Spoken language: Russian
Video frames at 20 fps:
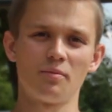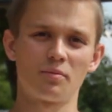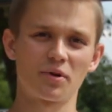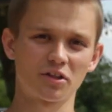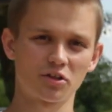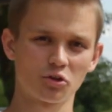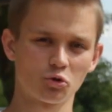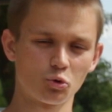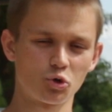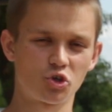
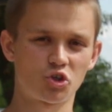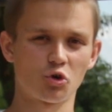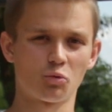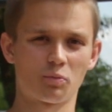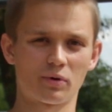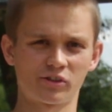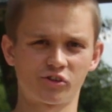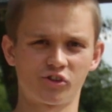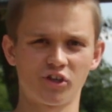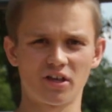предыдущее
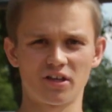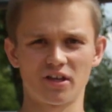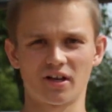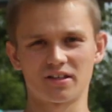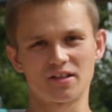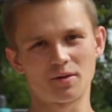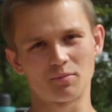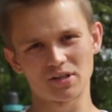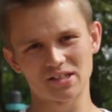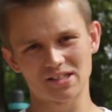упражнение,
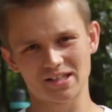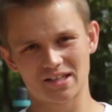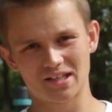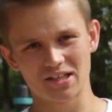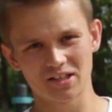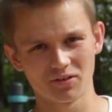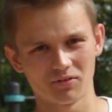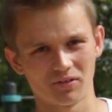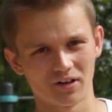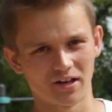где мы
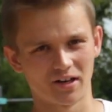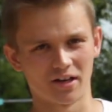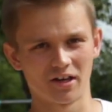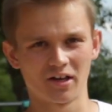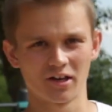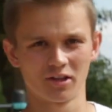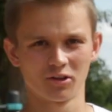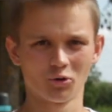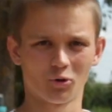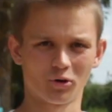закидывали
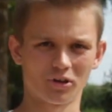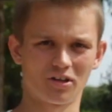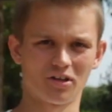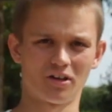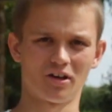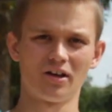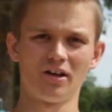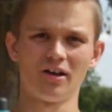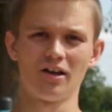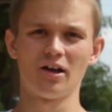
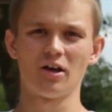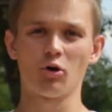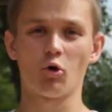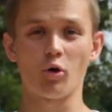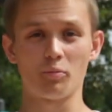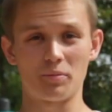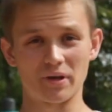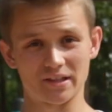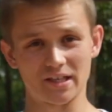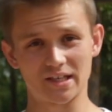ноги,
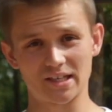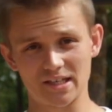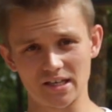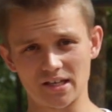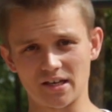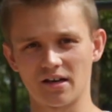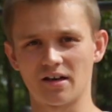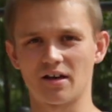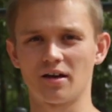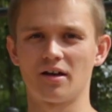обе
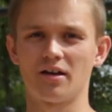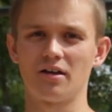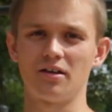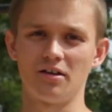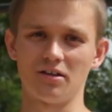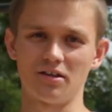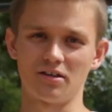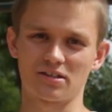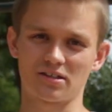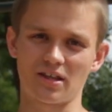ноги
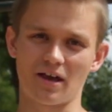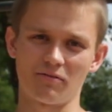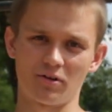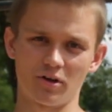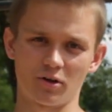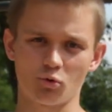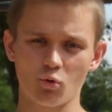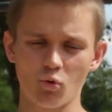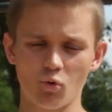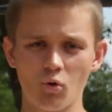и
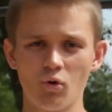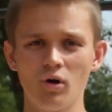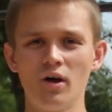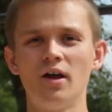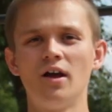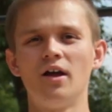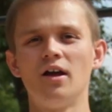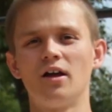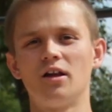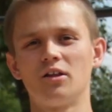ставили руку
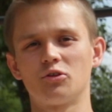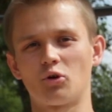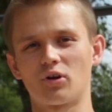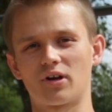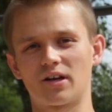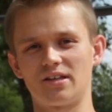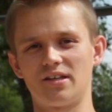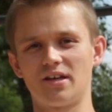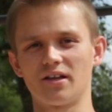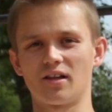
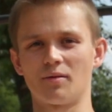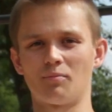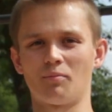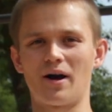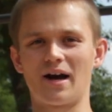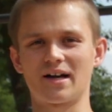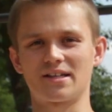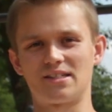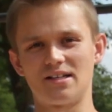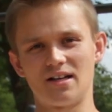только делаем
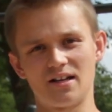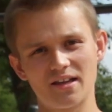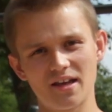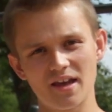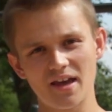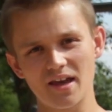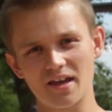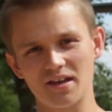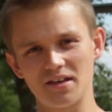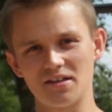мах
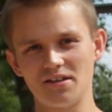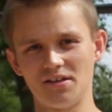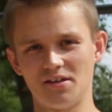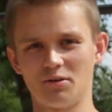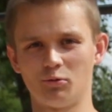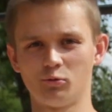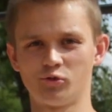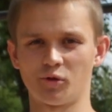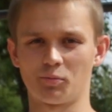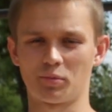сильнее
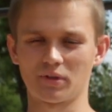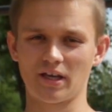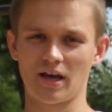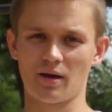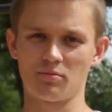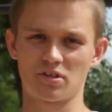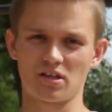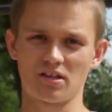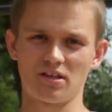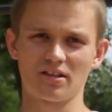и уже
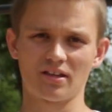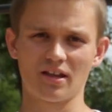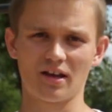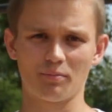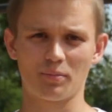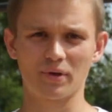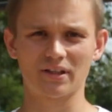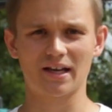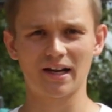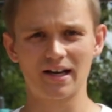пытаемся не
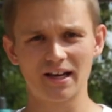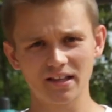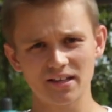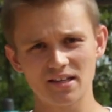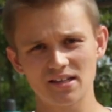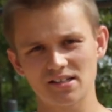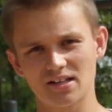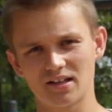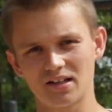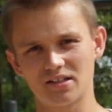на
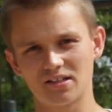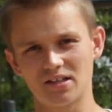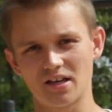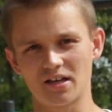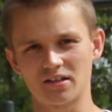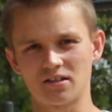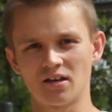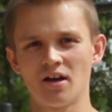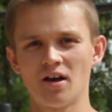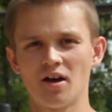подколенки
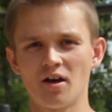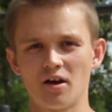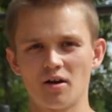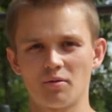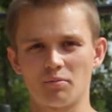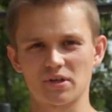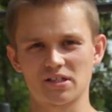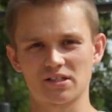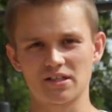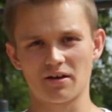залететь,
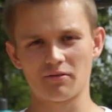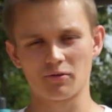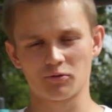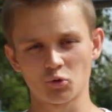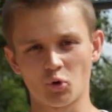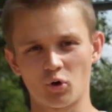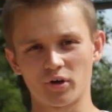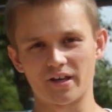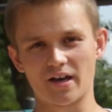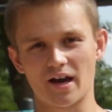поставив
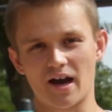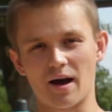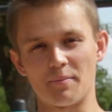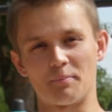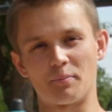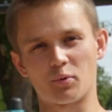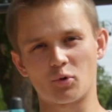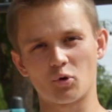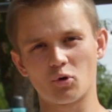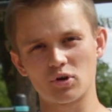ноги, а
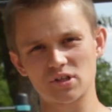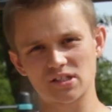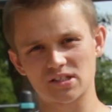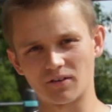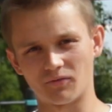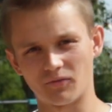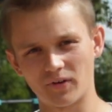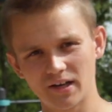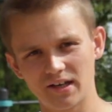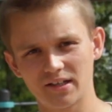
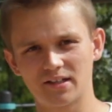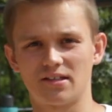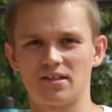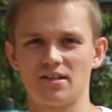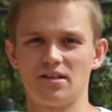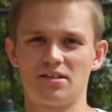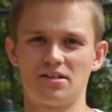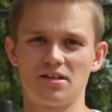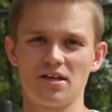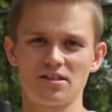просто вылететь
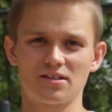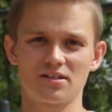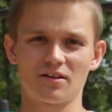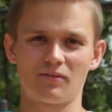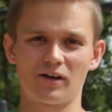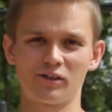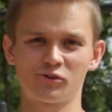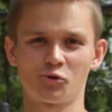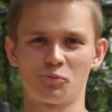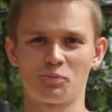и сесть
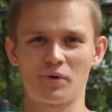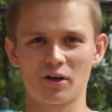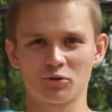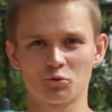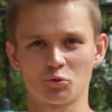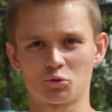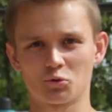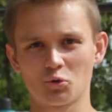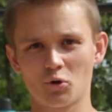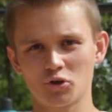на вашу
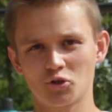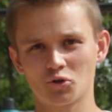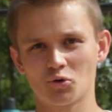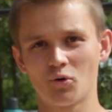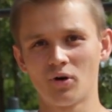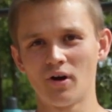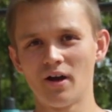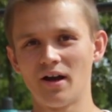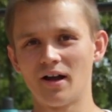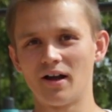пятую
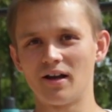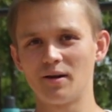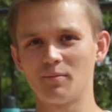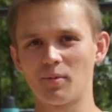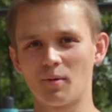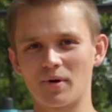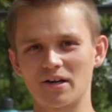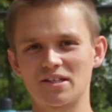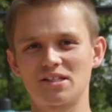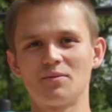точку,
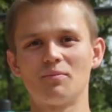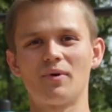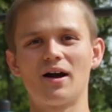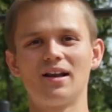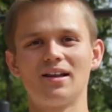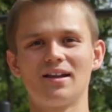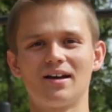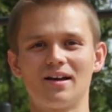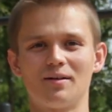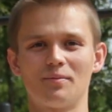либо
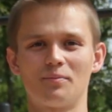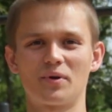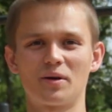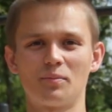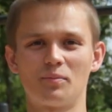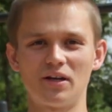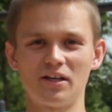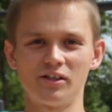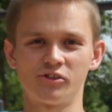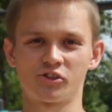максимально
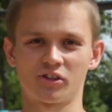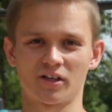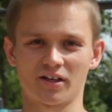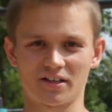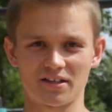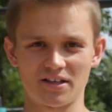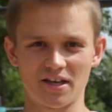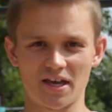приближенно к